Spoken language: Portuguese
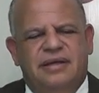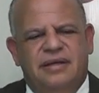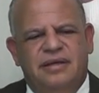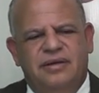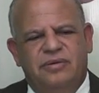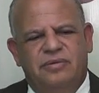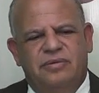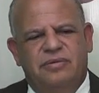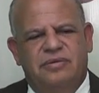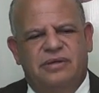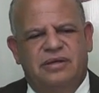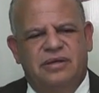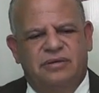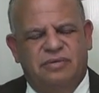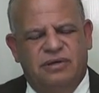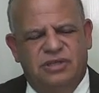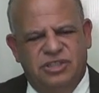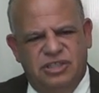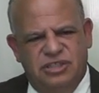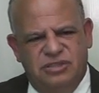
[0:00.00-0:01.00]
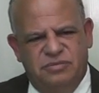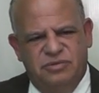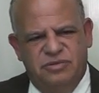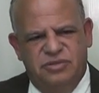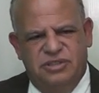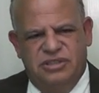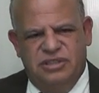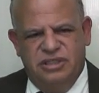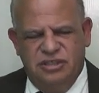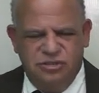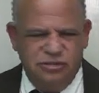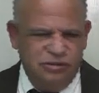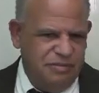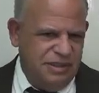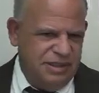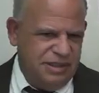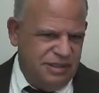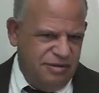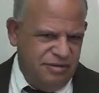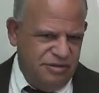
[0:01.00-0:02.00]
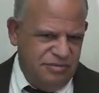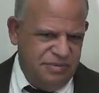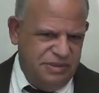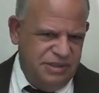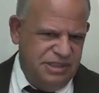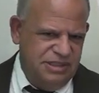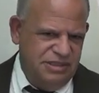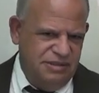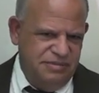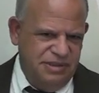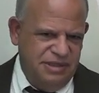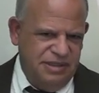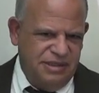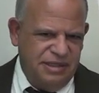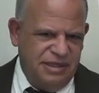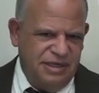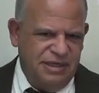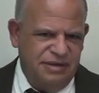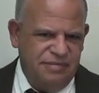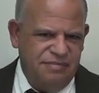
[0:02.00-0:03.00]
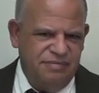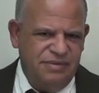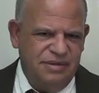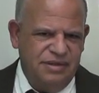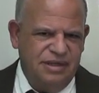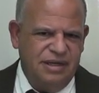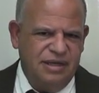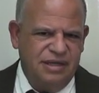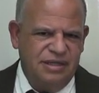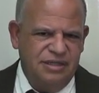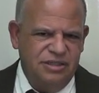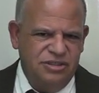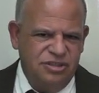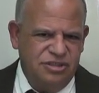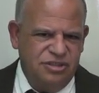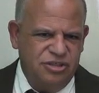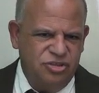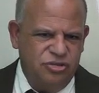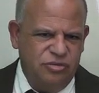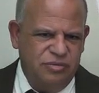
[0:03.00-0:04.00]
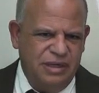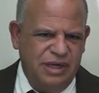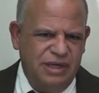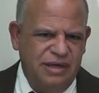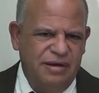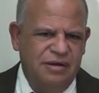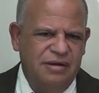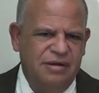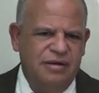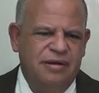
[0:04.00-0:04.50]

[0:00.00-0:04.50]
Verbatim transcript: E o 56º Batalhão de Polícia Militar aqui de Itajubá